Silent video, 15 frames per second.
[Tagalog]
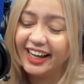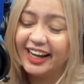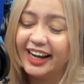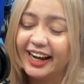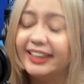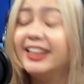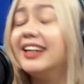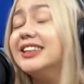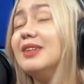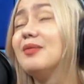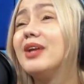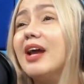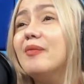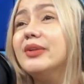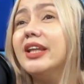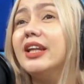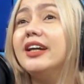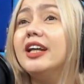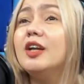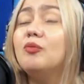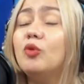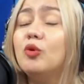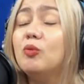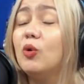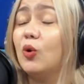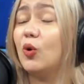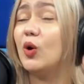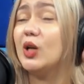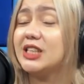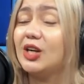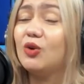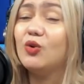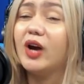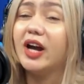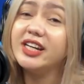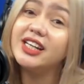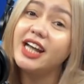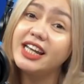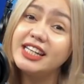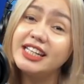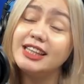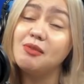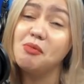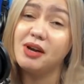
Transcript: Hindi eh, kasi marami talaga nabubuo sa kung anik-anik na